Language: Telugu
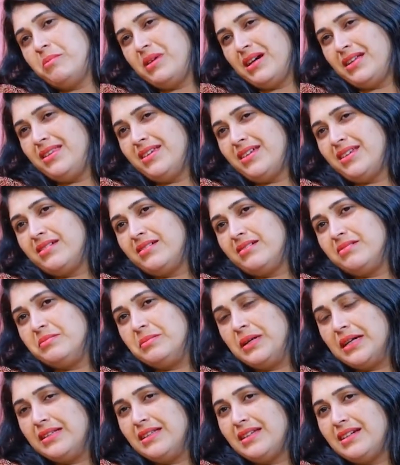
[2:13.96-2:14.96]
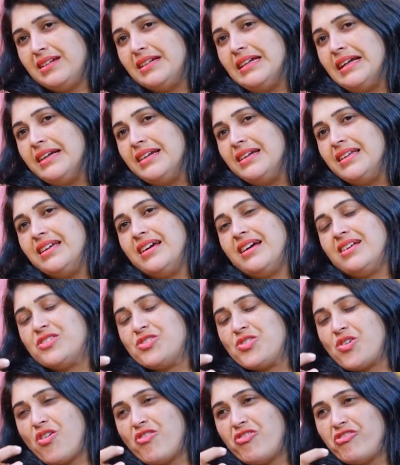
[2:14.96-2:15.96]
మదర్ మదర్ అంటే ఏంటి ఆ
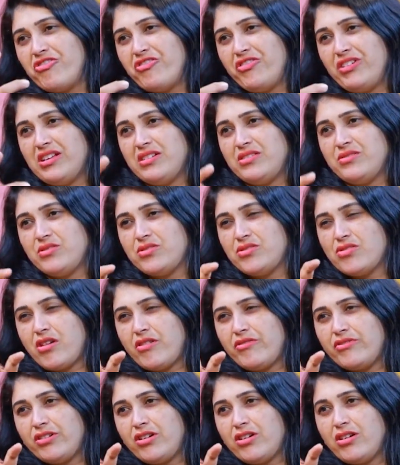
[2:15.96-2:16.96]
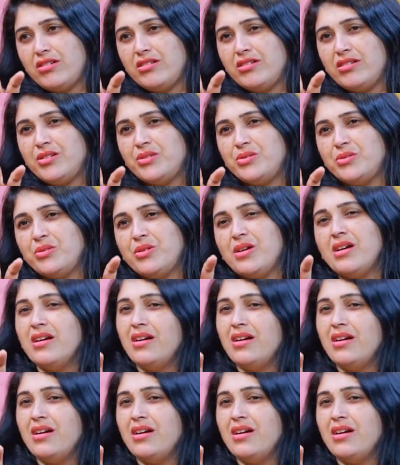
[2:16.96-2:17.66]
సాఫ్ట్ ఫేస్ సాఫ్ట్ కార్నరు